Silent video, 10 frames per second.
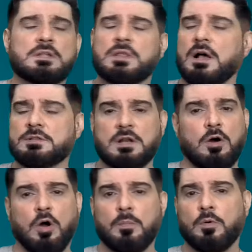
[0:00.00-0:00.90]
जैसे आजकल
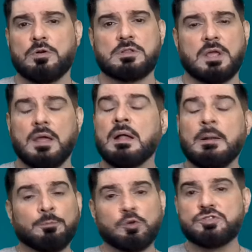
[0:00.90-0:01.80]
हार्मोन्स के
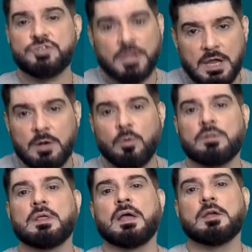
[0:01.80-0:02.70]
कुछ चिकन
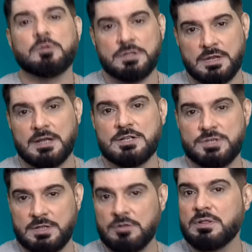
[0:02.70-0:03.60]
होता है कुछ इस तरह की
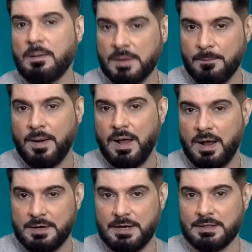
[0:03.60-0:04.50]
चीज़ें उससे आपके बाल
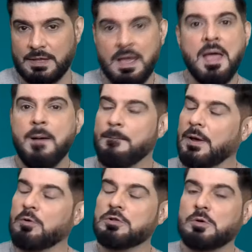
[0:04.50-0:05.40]
आने लगते हैं
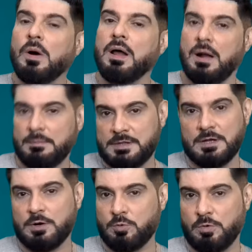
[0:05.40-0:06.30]
मगर उनको आराम से
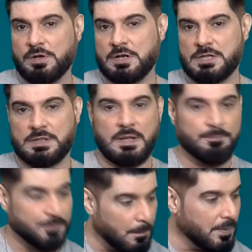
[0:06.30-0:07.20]
कंट्रोल कर सकते हैं
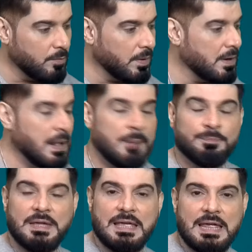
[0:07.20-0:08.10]
नंबर वन
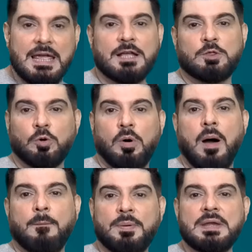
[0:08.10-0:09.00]
एक तो
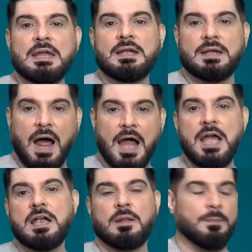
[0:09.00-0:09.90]
अपनी
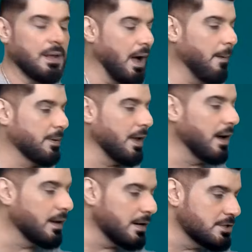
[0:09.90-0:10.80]
डाइट में आप क्या
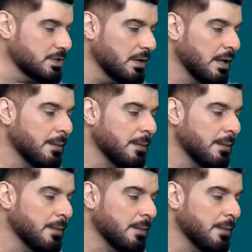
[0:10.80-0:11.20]
करें जी